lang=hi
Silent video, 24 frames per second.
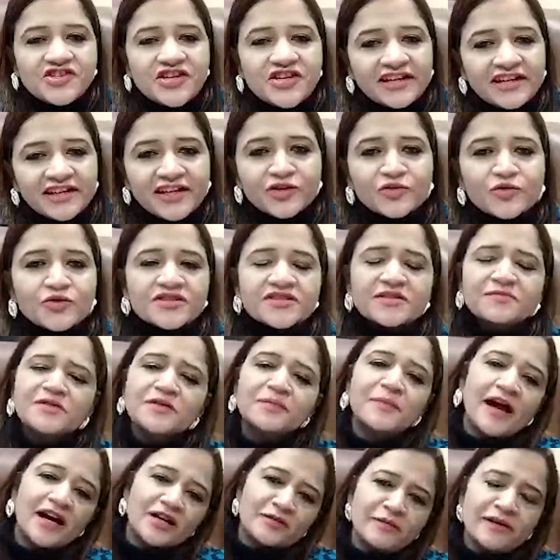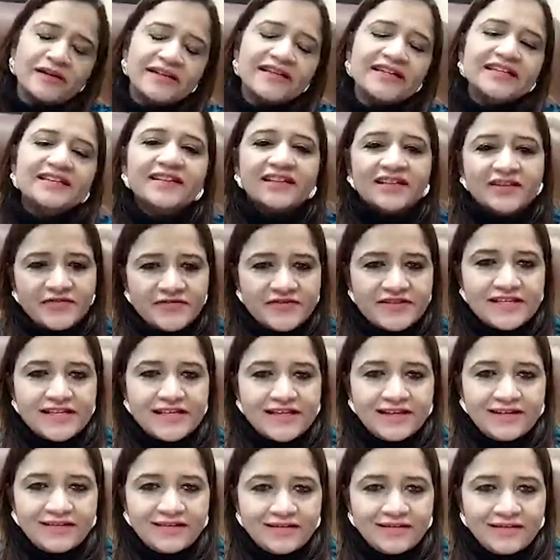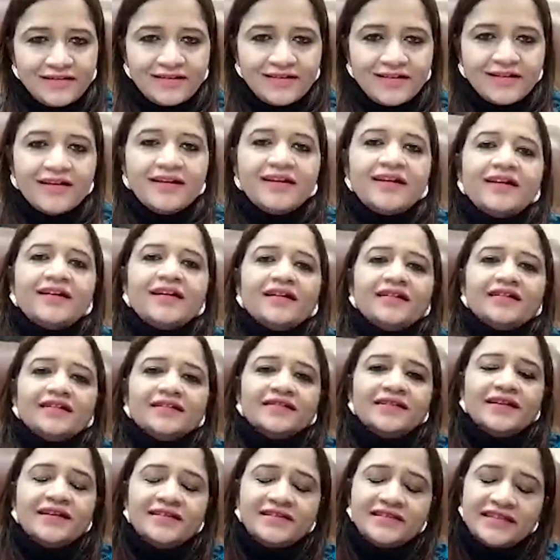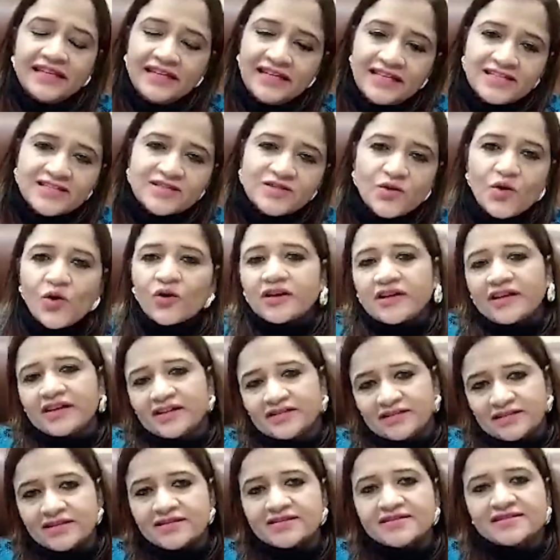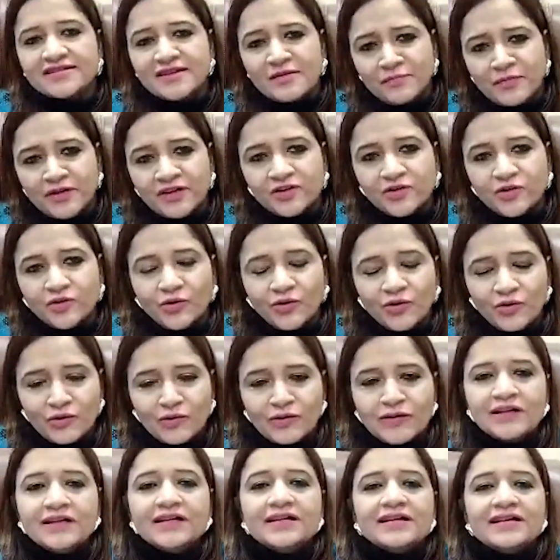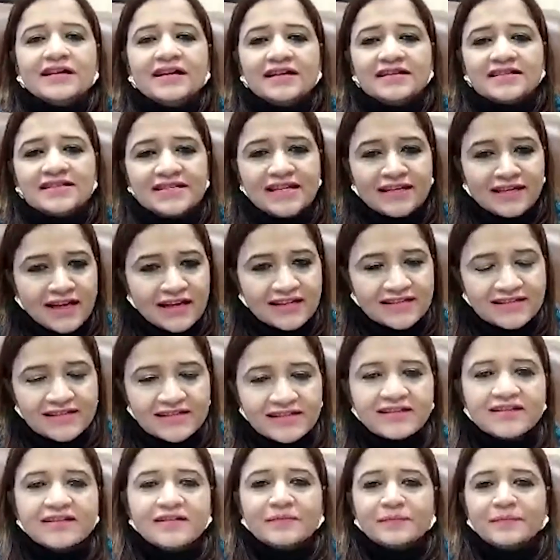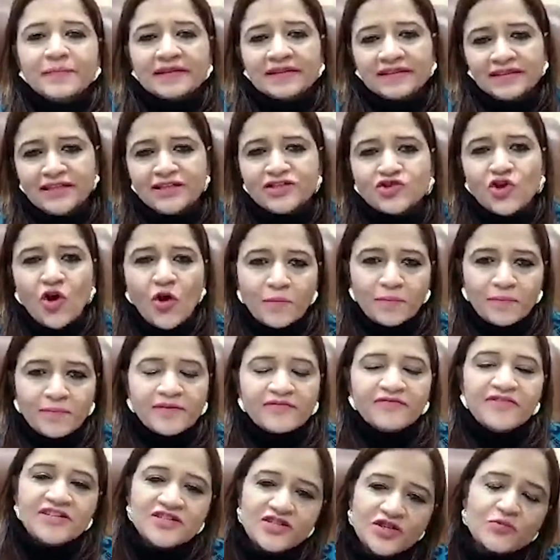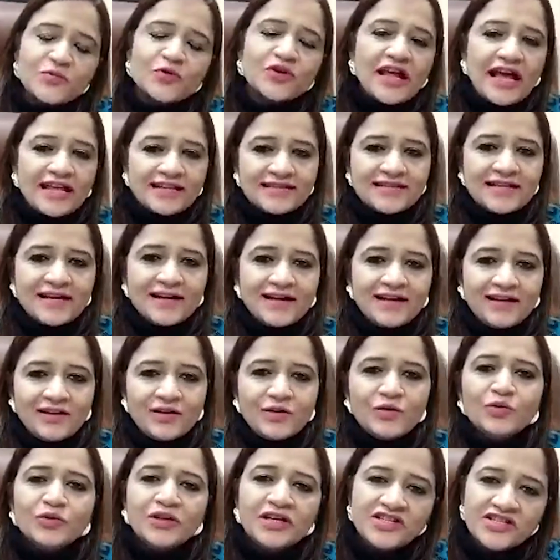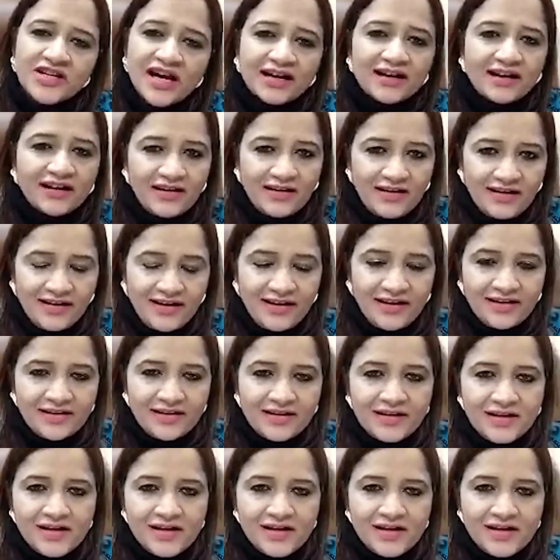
जेएनके टूरिज्म डिपार्टमेंट की तरफ से 30 और 31 दिसंबर को सनासर पत्नी टॉप विंटर बुनैंजा होने जा रहा है